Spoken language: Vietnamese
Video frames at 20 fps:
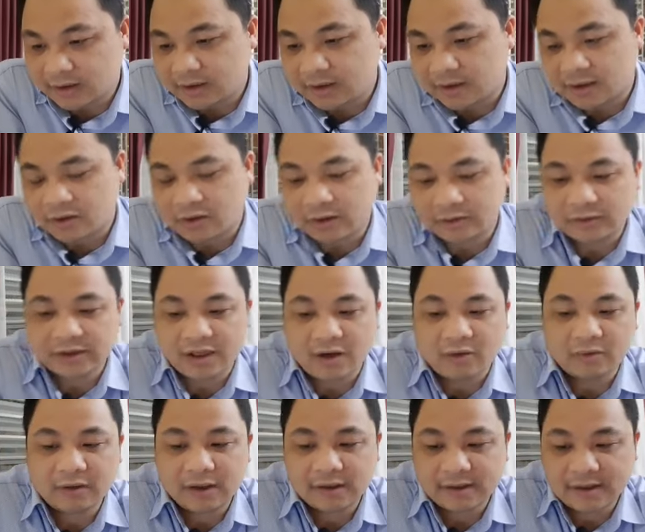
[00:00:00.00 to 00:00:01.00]
câu hỏi số
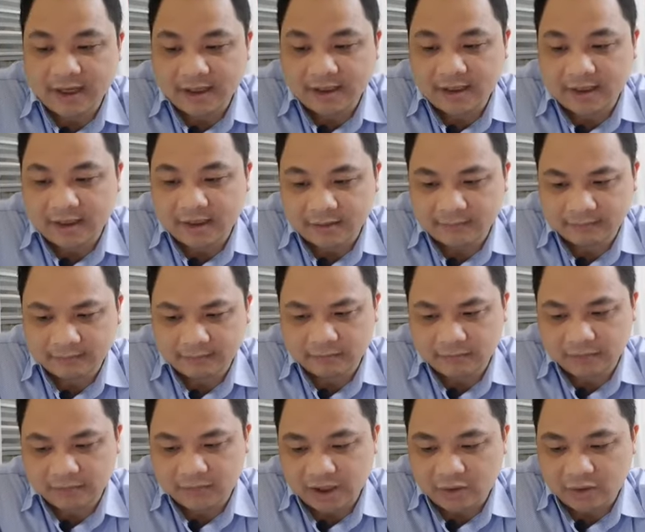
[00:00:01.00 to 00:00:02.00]
6 đưa ra là
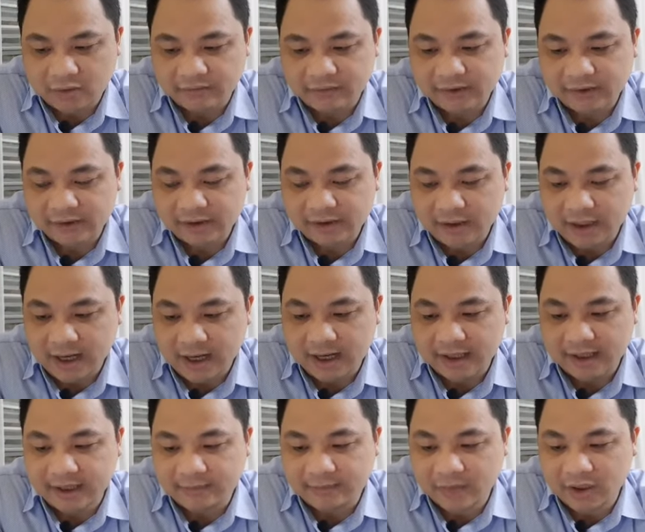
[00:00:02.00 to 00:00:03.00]
theo luật viên chức
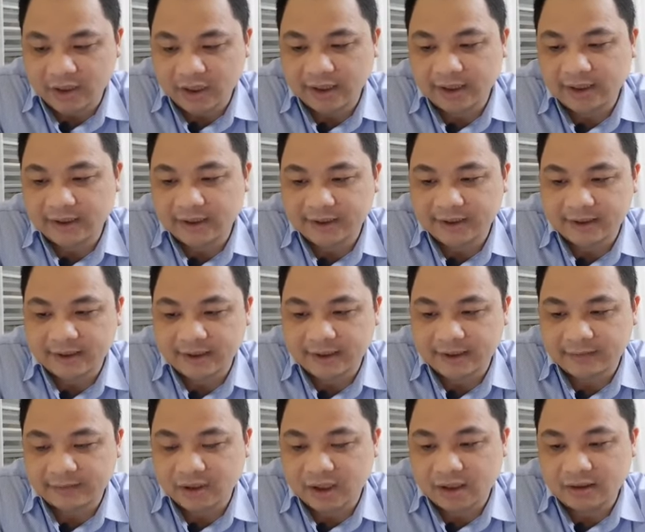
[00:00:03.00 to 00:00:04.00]
2.10 các
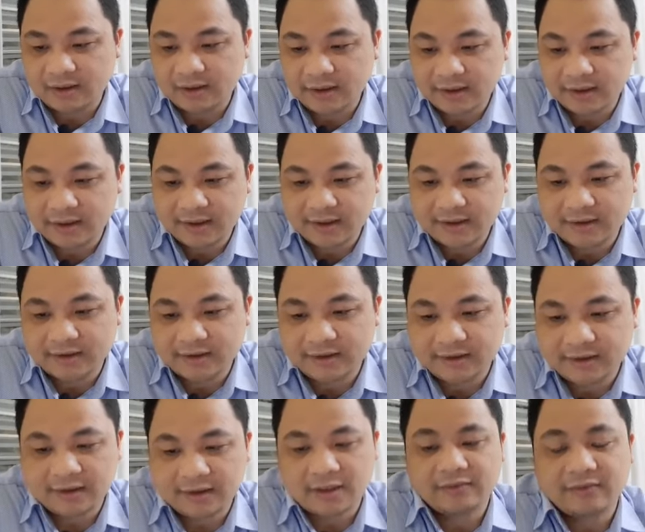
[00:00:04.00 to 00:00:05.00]
em nhé thì
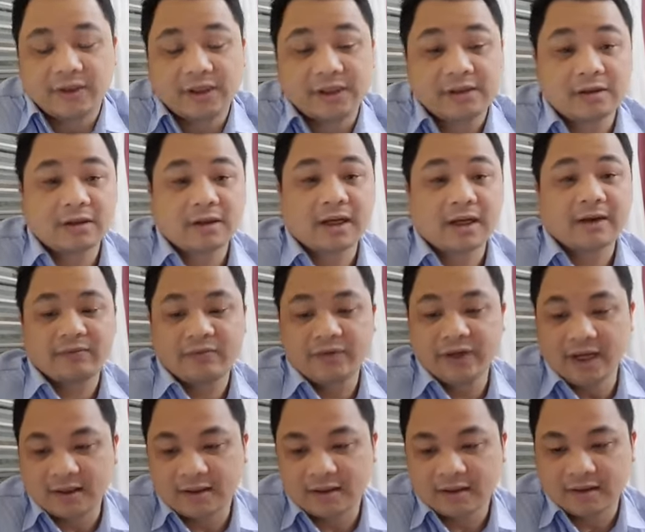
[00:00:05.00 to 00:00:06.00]
uh, viên chức làm
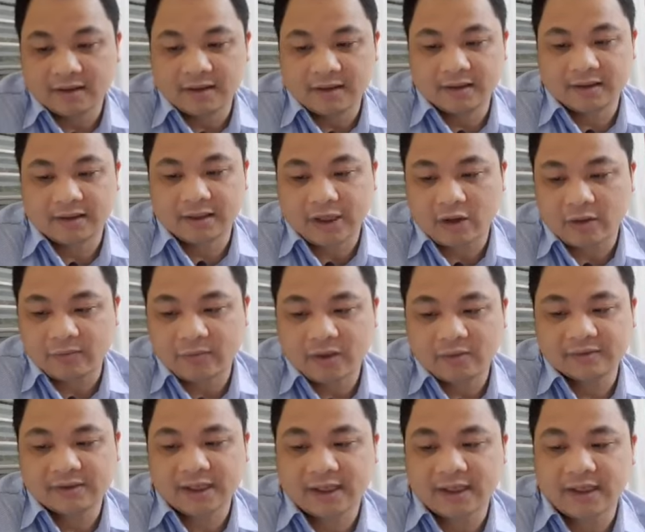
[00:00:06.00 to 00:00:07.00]
việc uh, theo hợp
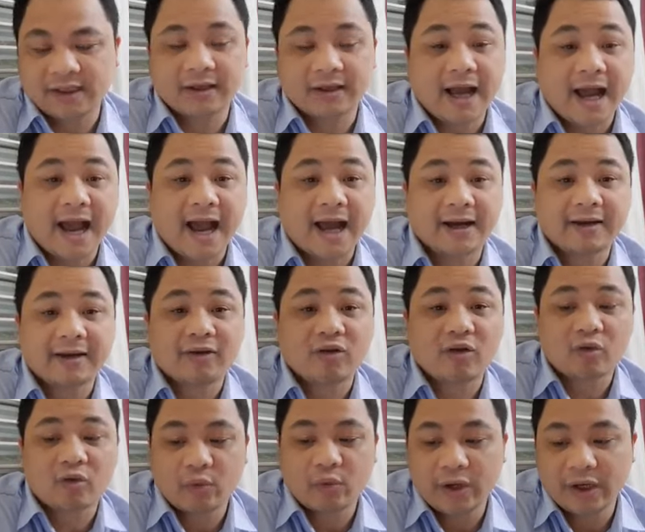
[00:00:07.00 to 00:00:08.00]
đồng xác định thời hạn
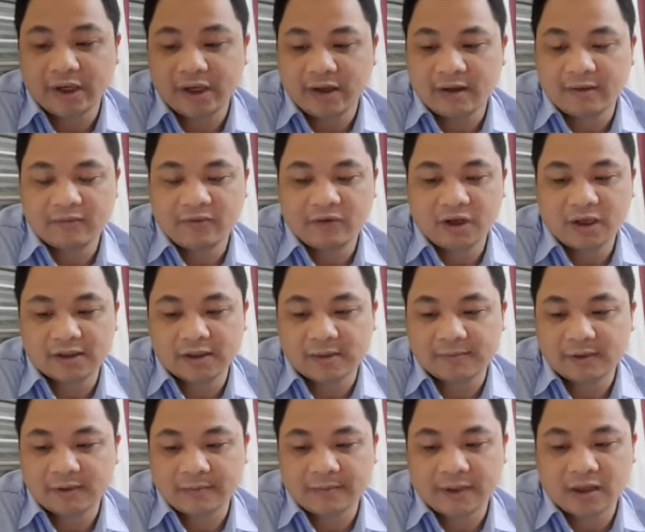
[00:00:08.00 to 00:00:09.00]
có quyền đơn phương chấm
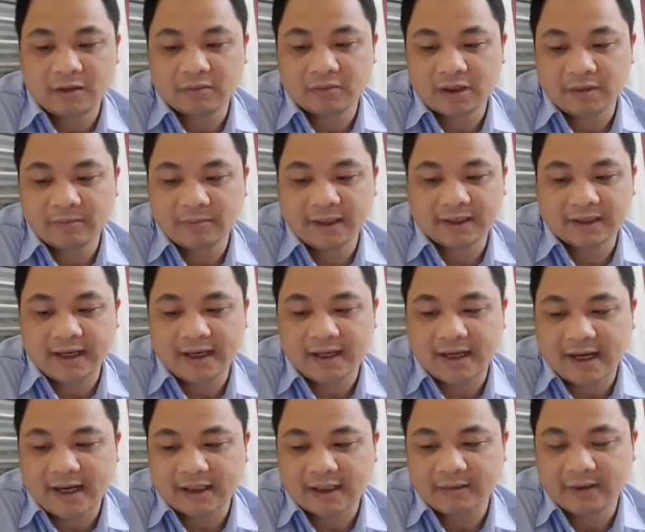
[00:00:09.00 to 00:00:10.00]
dứt hợp đồng khi bị tai
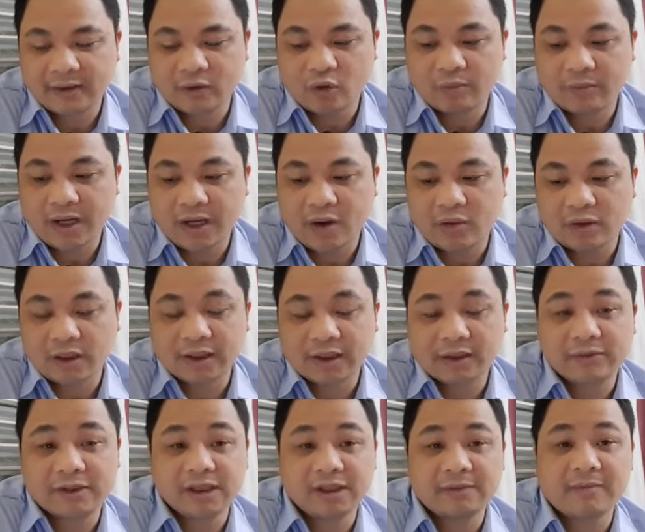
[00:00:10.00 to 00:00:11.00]
nạn khi ốm đau đã điều
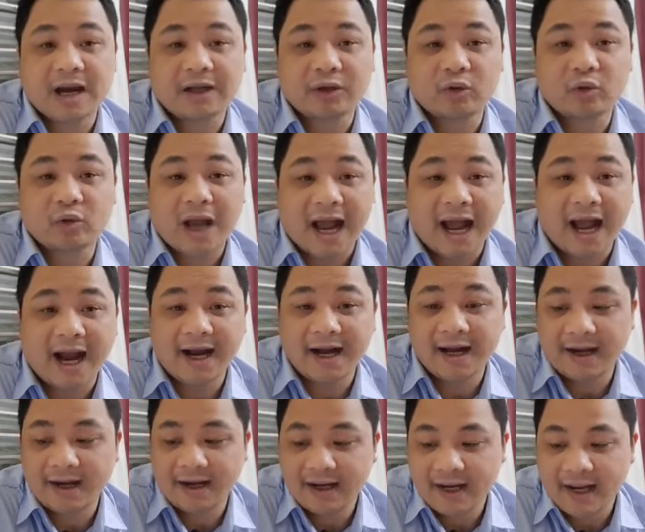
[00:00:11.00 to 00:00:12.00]
trị bao nhiêu tháng
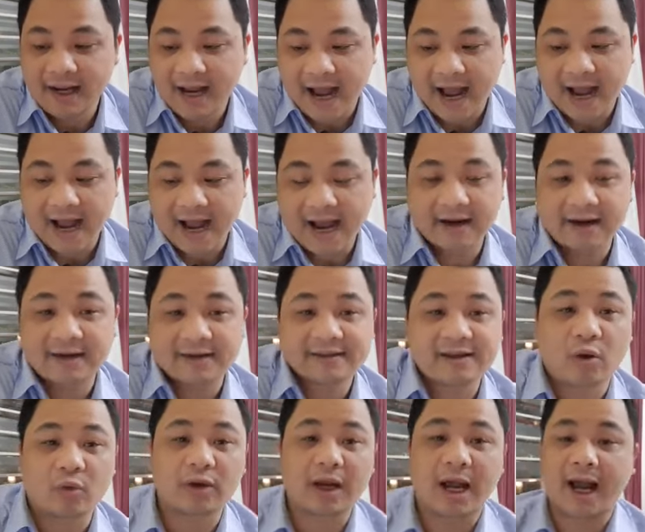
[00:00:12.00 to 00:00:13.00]
A là
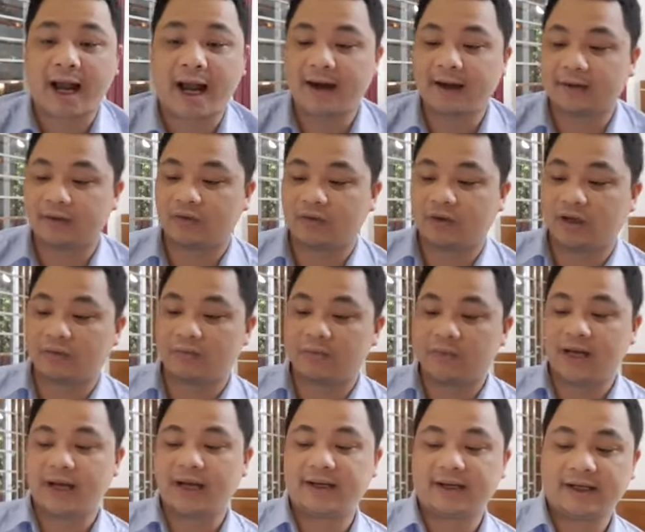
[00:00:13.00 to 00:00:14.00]
6 tháng B
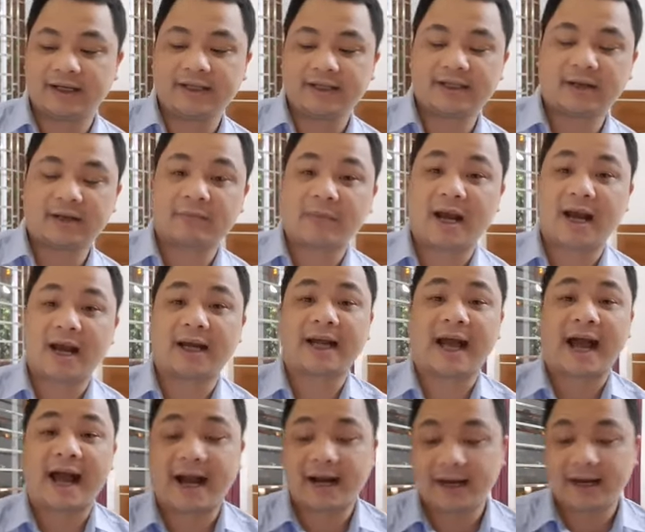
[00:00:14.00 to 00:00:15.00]
là ít nhất 3
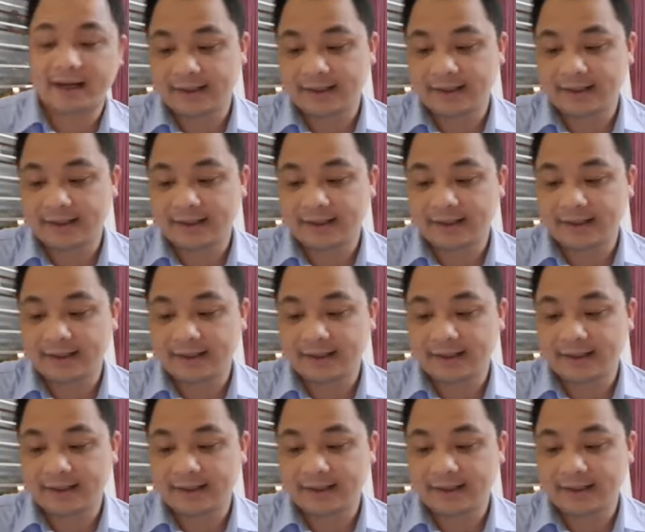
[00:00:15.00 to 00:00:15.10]
tháng